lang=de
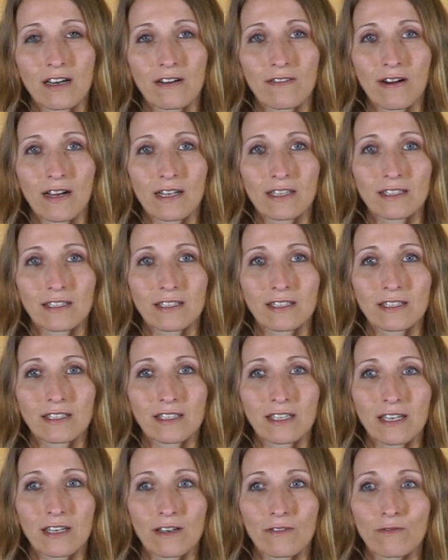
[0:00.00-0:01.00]
weil
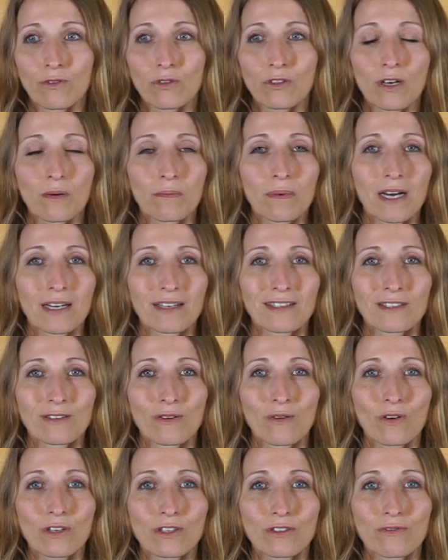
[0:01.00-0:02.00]
die wunderbare
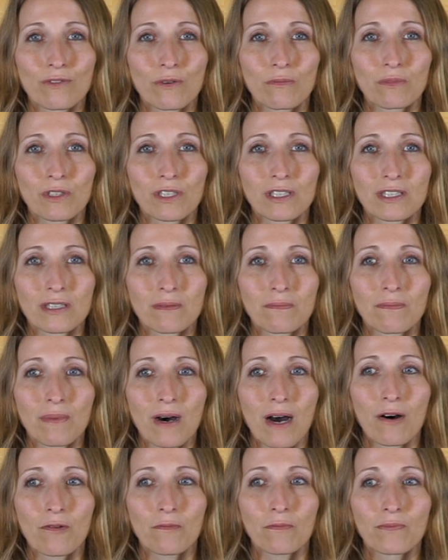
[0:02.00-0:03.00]
Holz von diesem
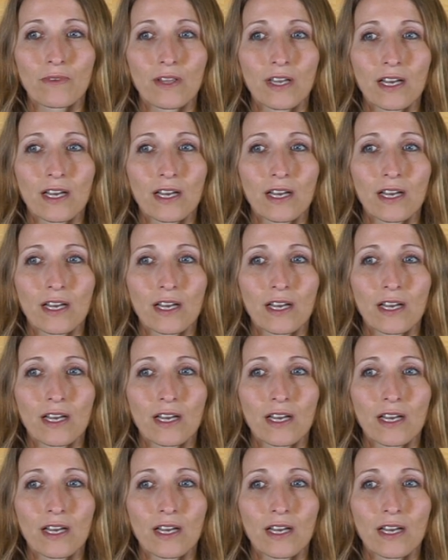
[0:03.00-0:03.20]
Baum